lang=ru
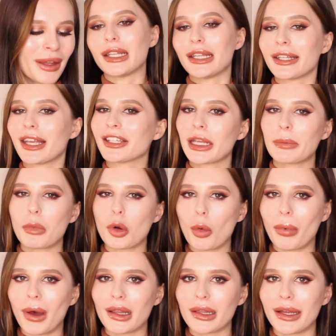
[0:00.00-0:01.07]
И я не
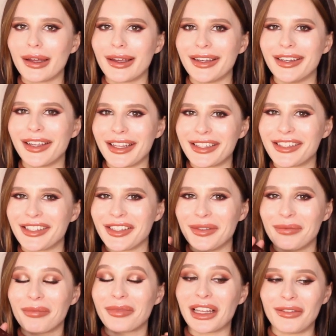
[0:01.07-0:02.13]
покупала э,
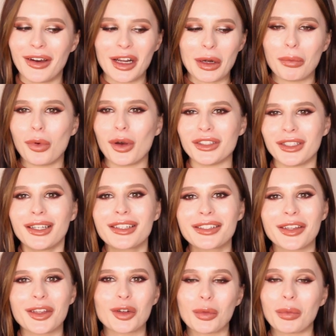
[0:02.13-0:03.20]
эти товары по
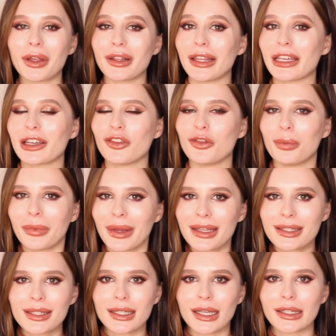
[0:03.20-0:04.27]
отдельности, я купила их
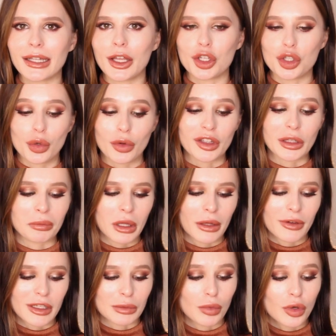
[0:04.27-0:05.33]
вместе, когда еще это было было
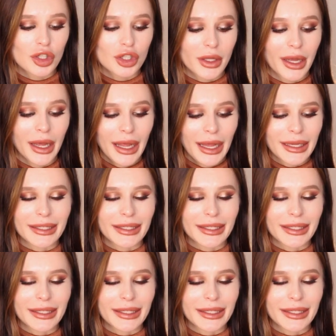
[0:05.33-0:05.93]
возможно.